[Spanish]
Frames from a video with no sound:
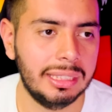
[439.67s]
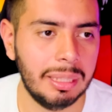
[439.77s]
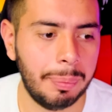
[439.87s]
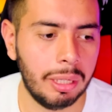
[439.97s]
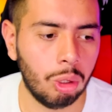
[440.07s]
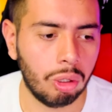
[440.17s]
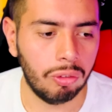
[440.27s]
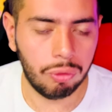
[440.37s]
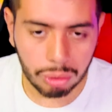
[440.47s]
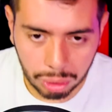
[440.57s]
y siempre lo
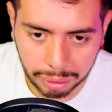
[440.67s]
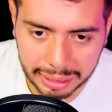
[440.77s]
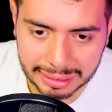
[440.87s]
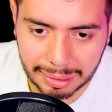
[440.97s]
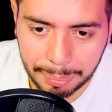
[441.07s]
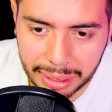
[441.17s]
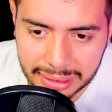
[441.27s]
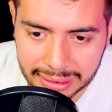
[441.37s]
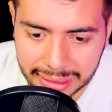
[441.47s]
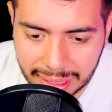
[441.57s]
confundo con este, pero este se